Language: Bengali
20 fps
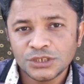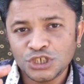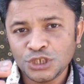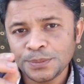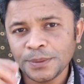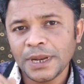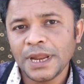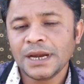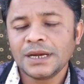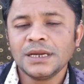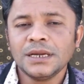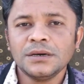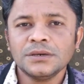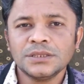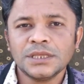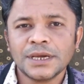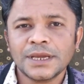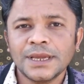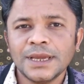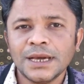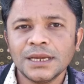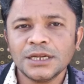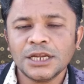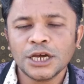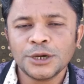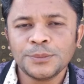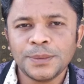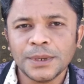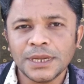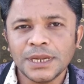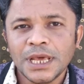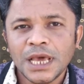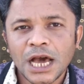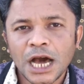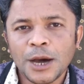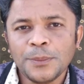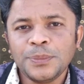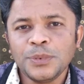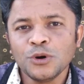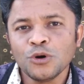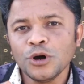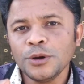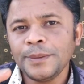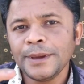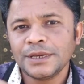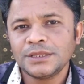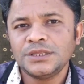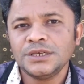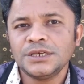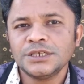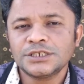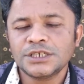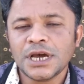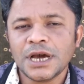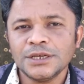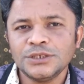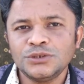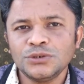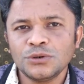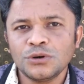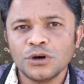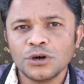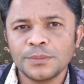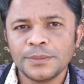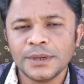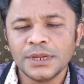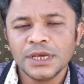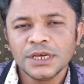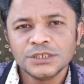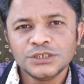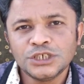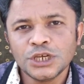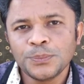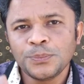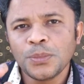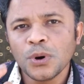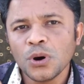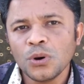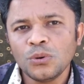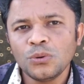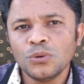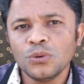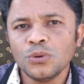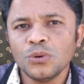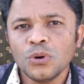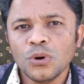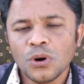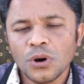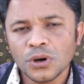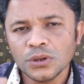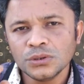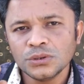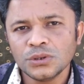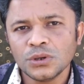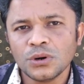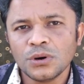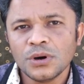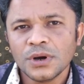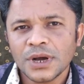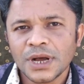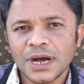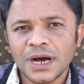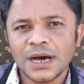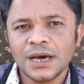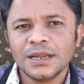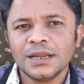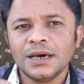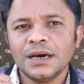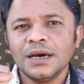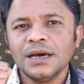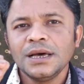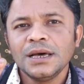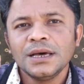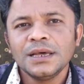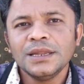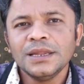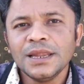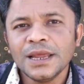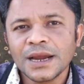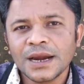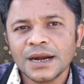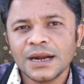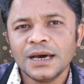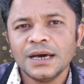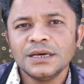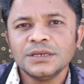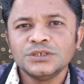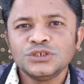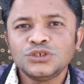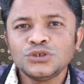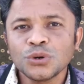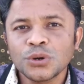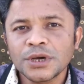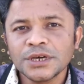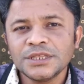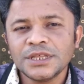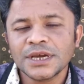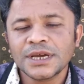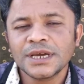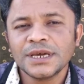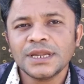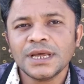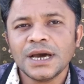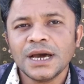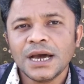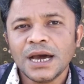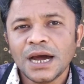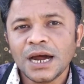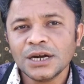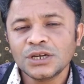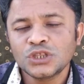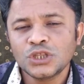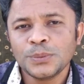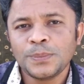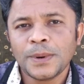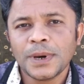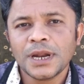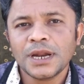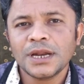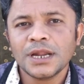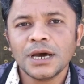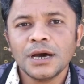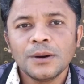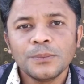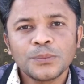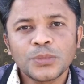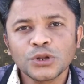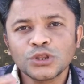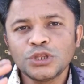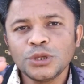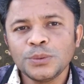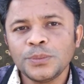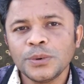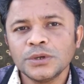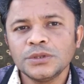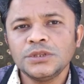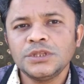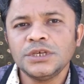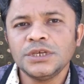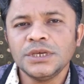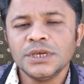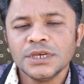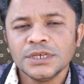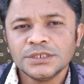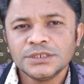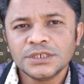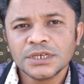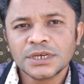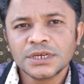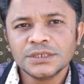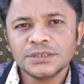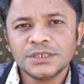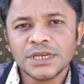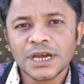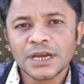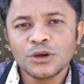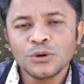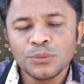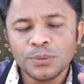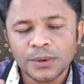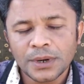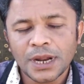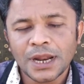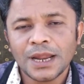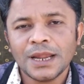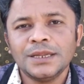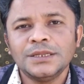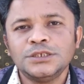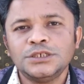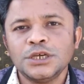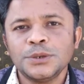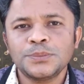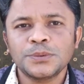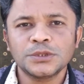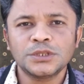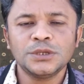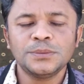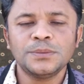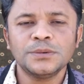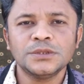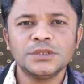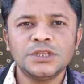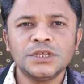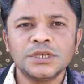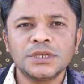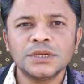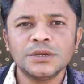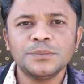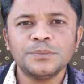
জীবন একটা কথা খেয়াল রাখবেন আপনি ওই ব্যক্তিকে সাহায্য করবেন যে পঙ্গু অন্ধ কানা ল্যাংড়া চোখে দেখে না হাঁটতে পারে না প্রতিবন্ধী যে যাকে উপরালা নিজে প্রতিবন্ধী